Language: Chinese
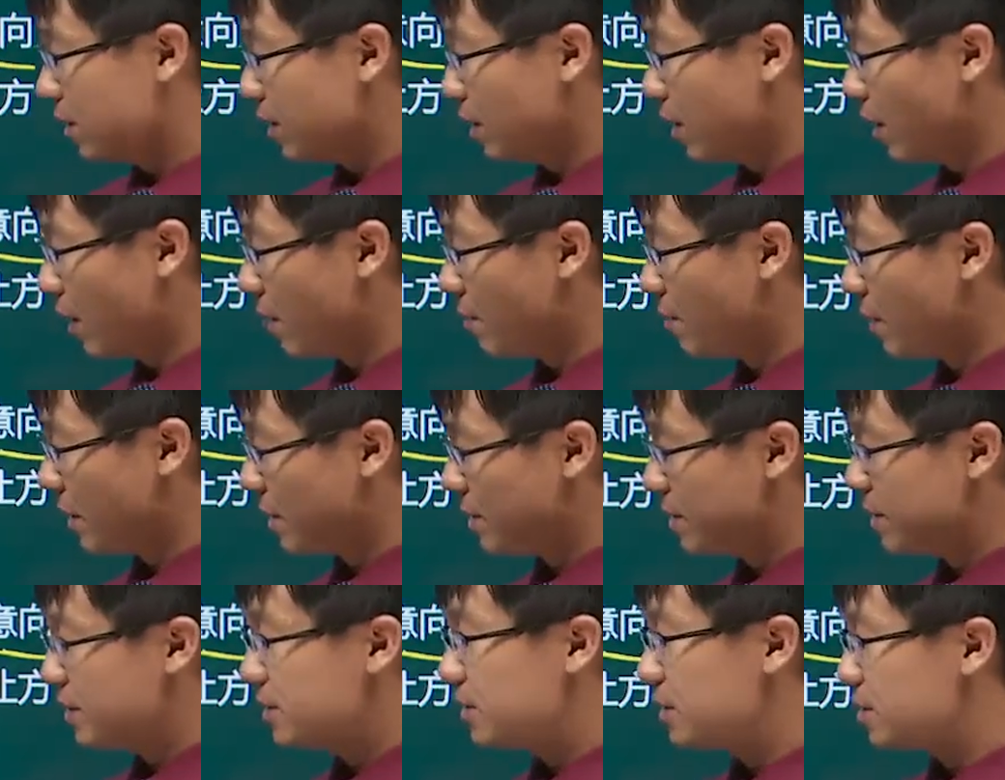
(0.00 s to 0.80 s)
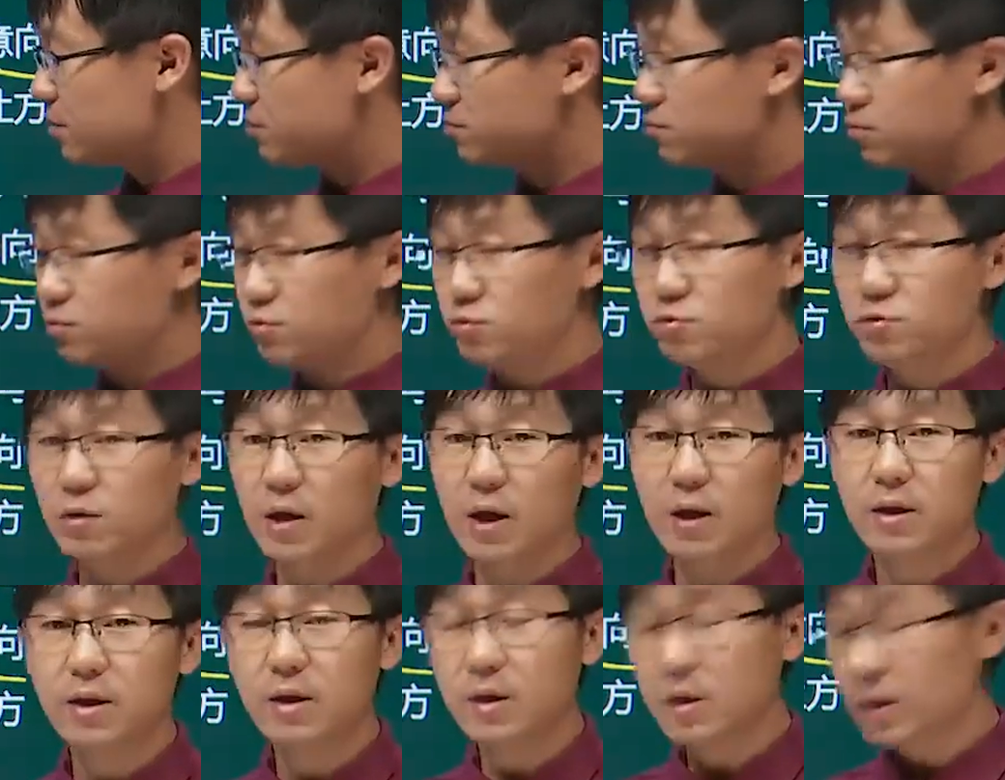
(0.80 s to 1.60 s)
呃，本身这个股
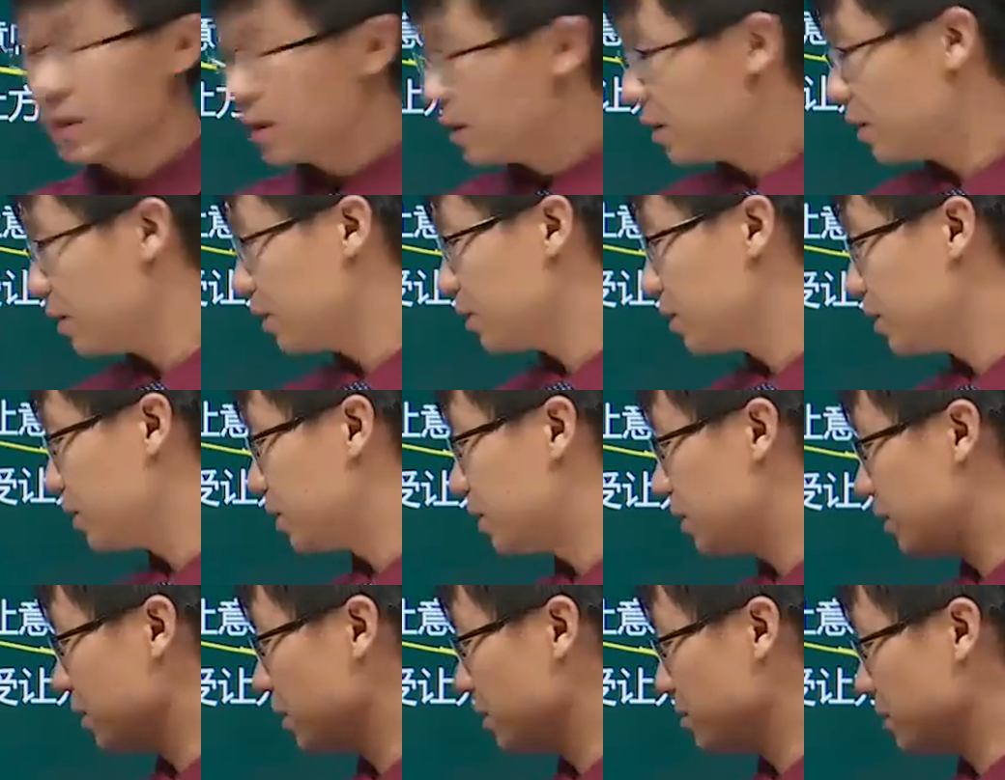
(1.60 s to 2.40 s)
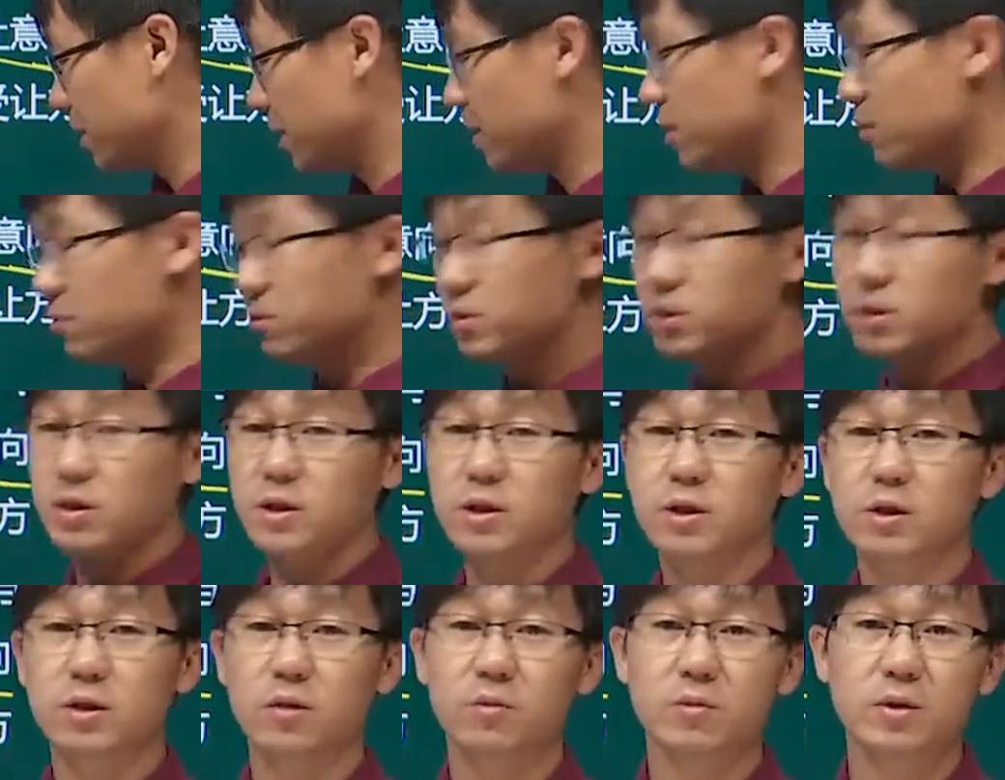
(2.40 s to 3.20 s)
权啊，是里边有时
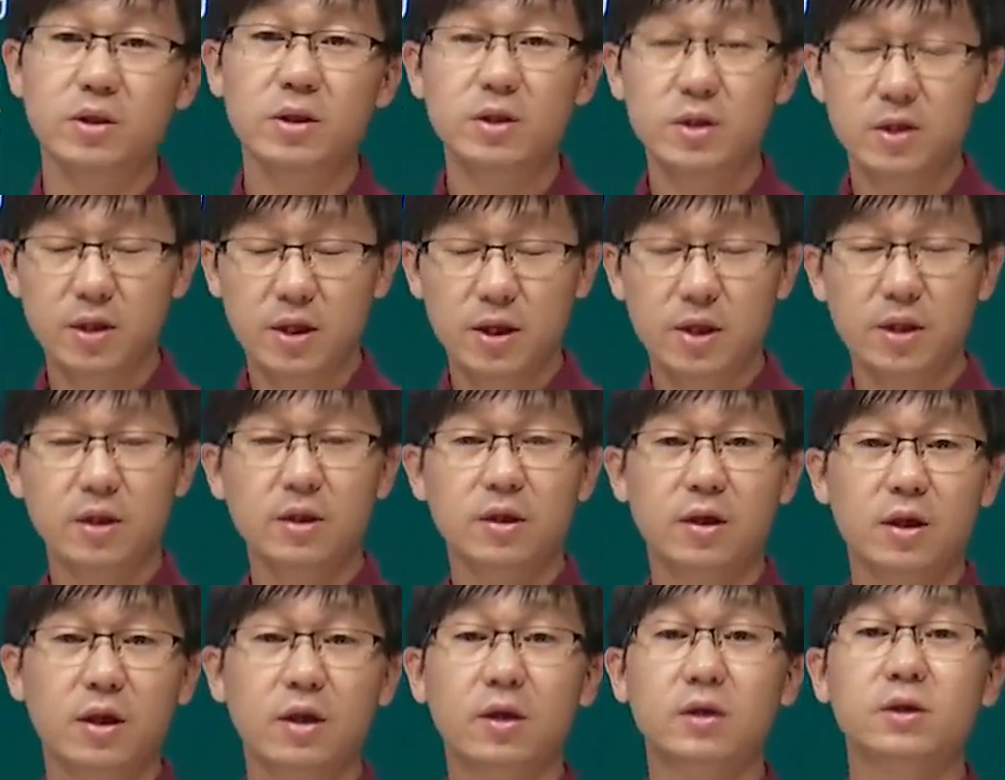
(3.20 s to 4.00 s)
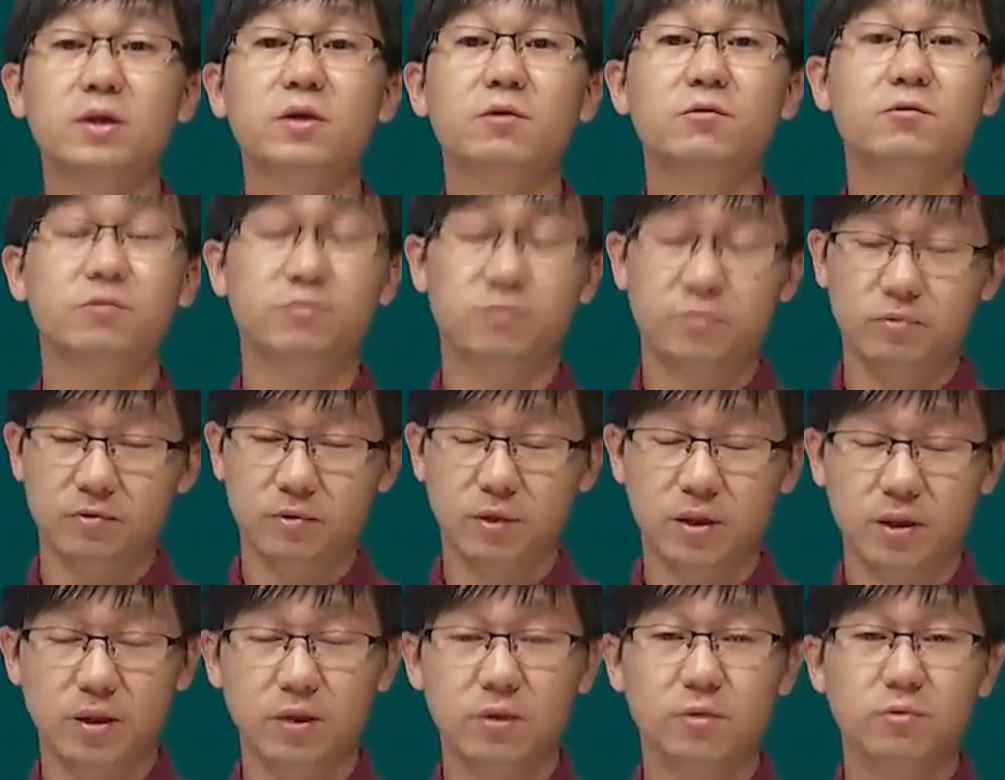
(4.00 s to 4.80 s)
有一些啊政府
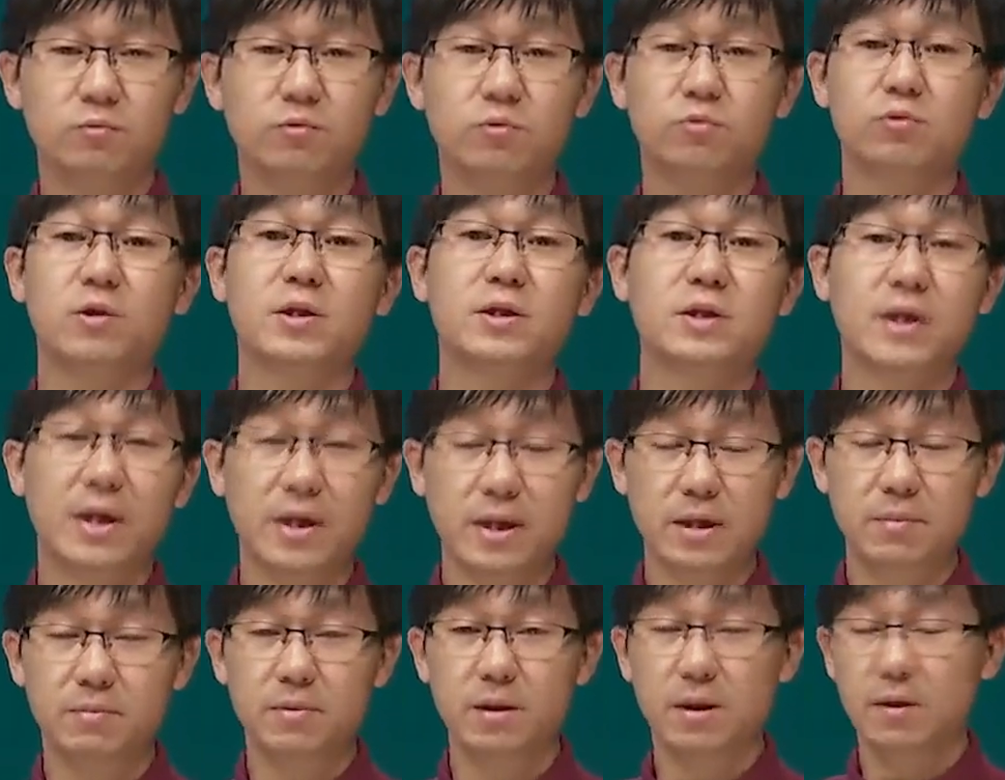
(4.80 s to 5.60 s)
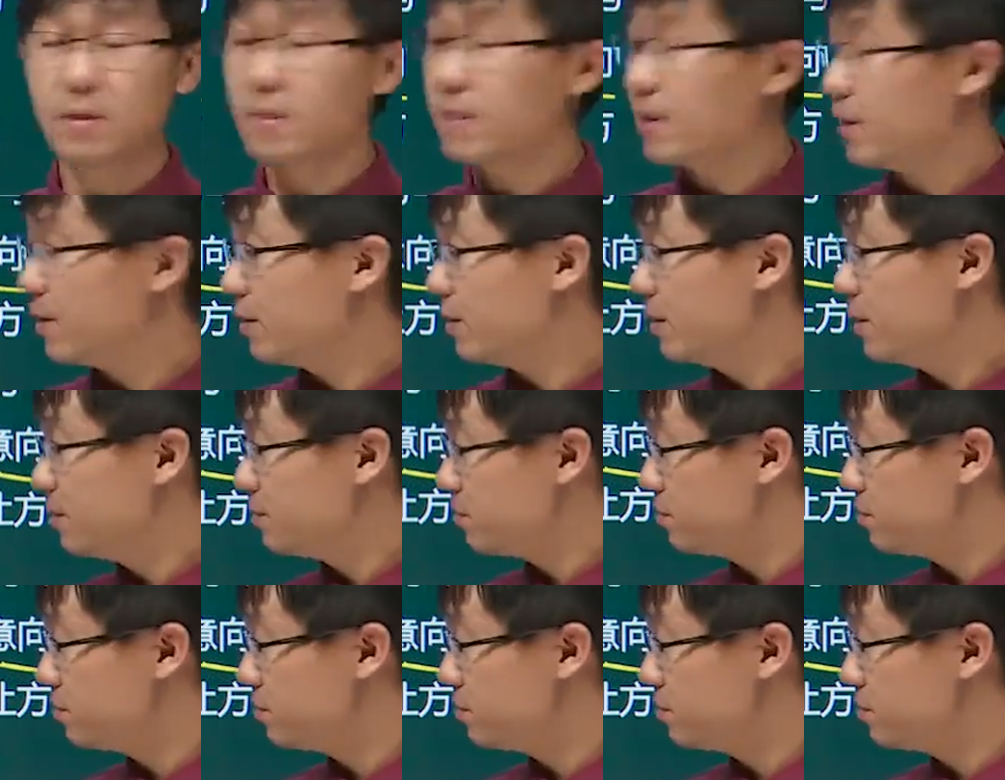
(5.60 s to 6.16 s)
的股权在里面啊，